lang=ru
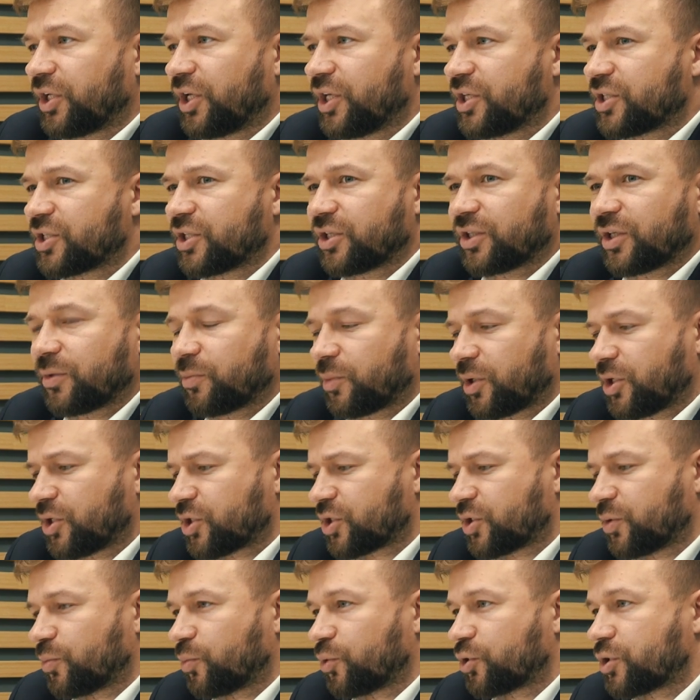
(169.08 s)
третьей, там,
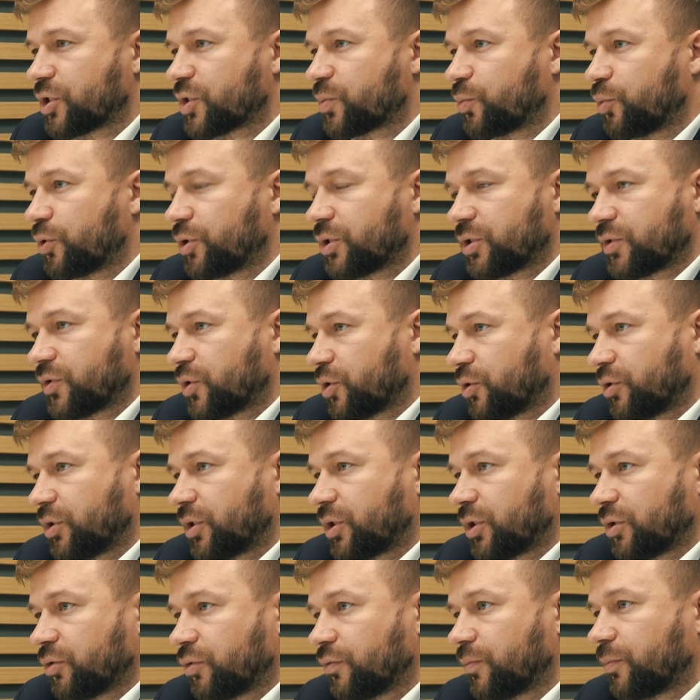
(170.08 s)
конечно, можно спорить
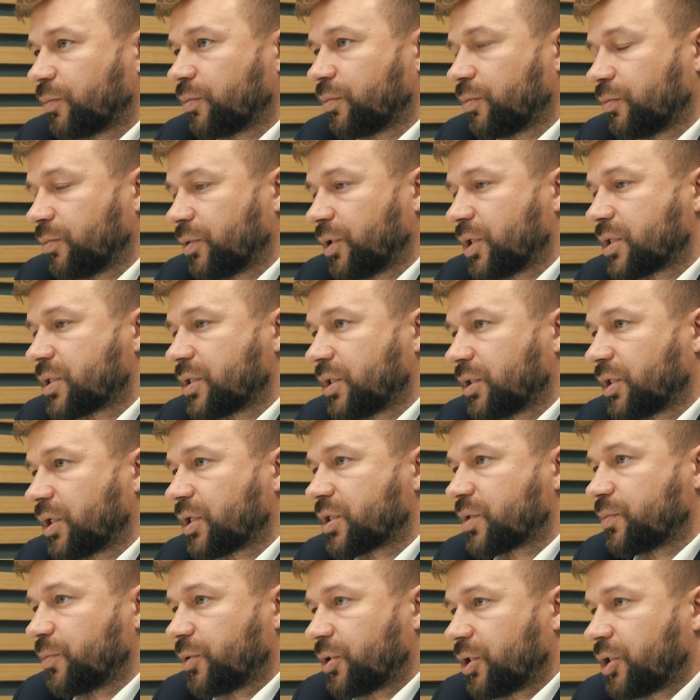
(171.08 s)
все-таки. Но если
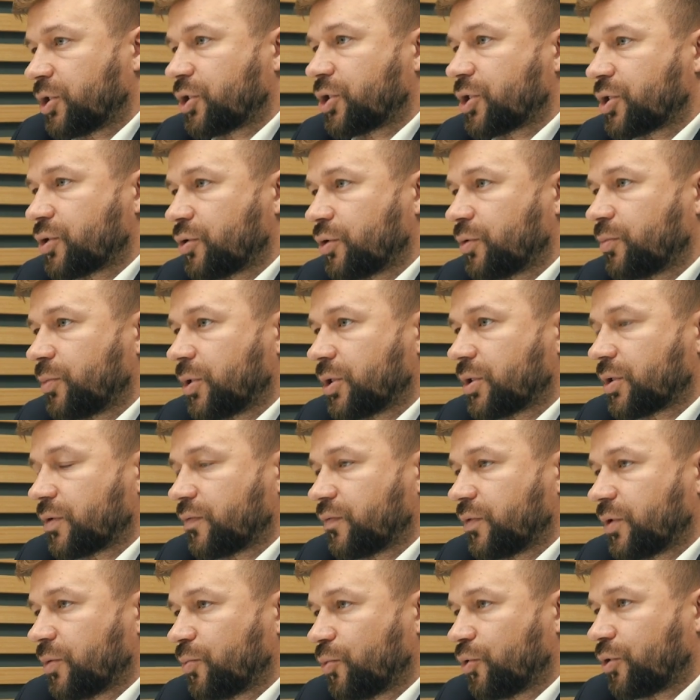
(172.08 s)
так смотреть, 600
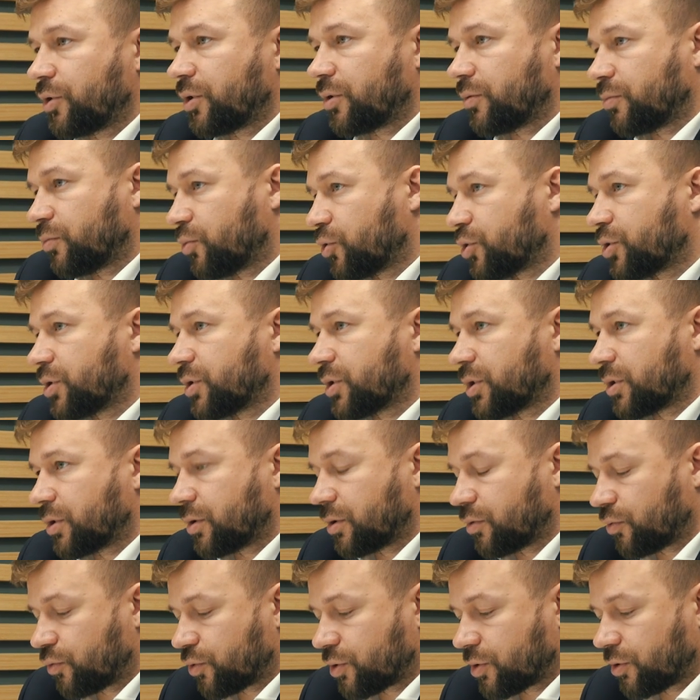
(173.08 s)
метров до моря,
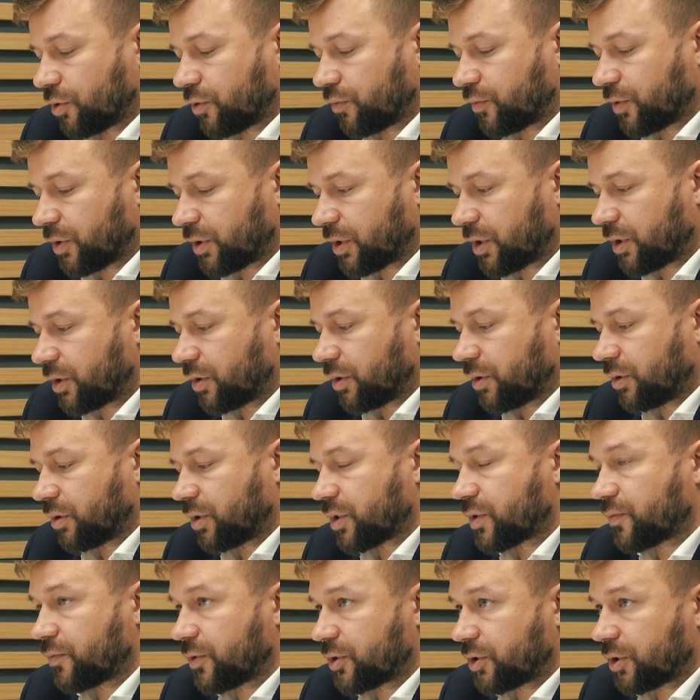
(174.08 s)
можно э, условно да,
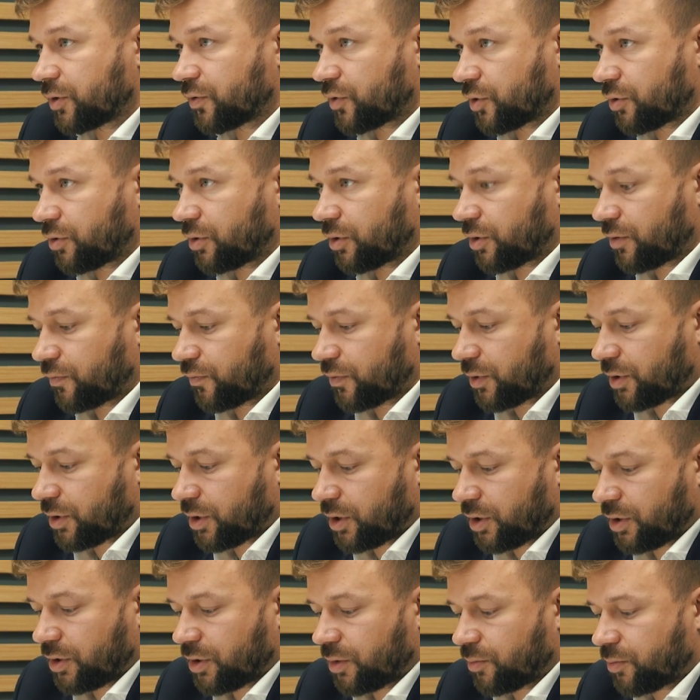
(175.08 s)
назвать это все-таки
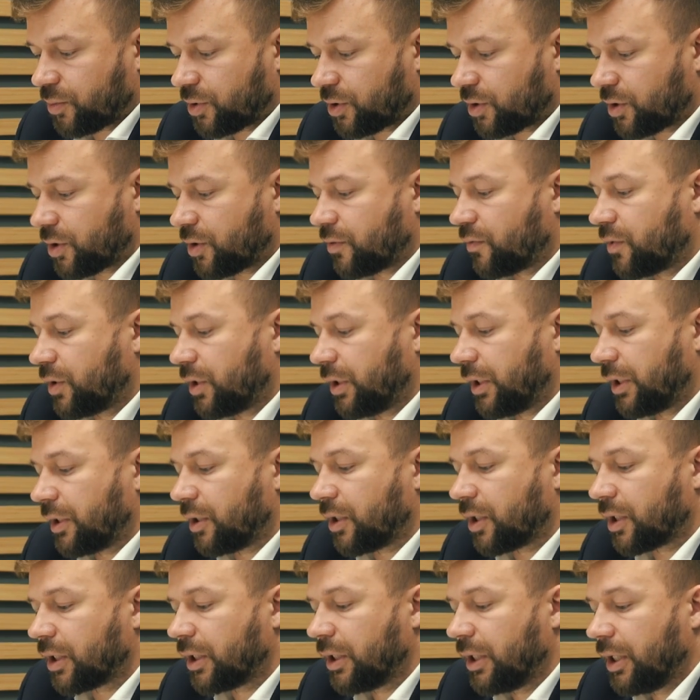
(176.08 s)
вторая там береговая
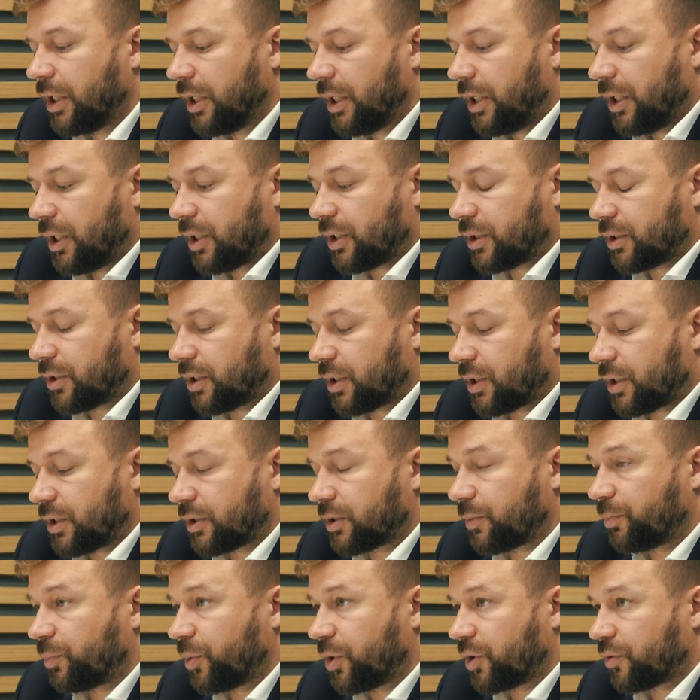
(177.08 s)
линия. Да,
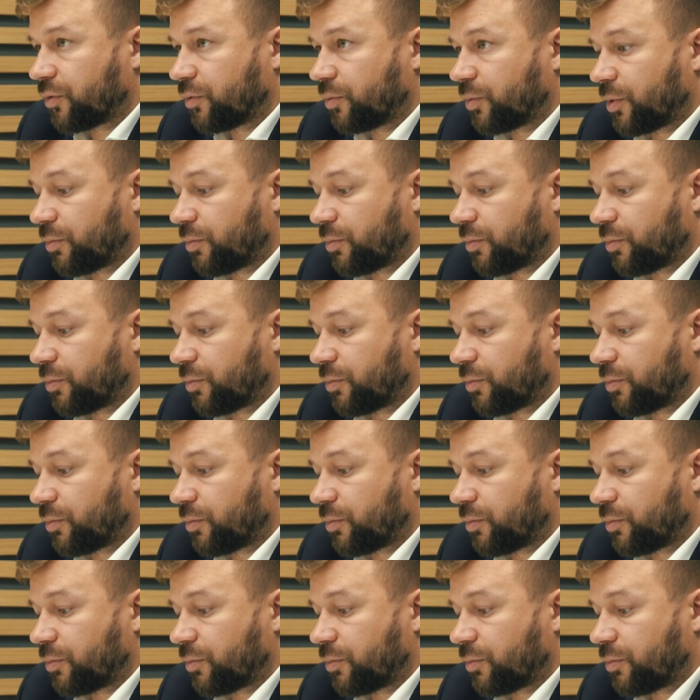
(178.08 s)
это первый